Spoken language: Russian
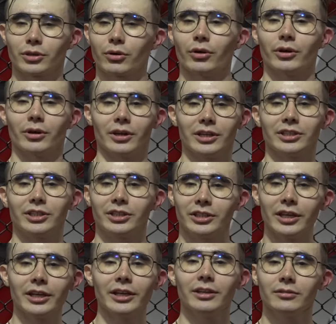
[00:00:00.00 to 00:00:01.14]
такое
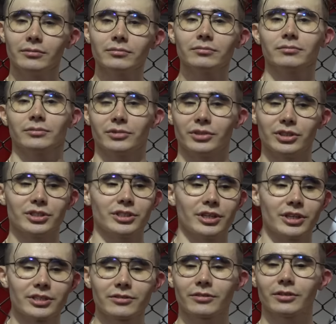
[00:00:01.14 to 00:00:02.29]
адреналин,
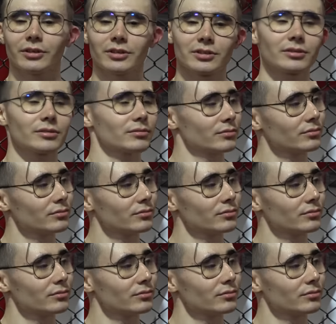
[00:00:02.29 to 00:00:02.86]
естественно. Ну, согласись,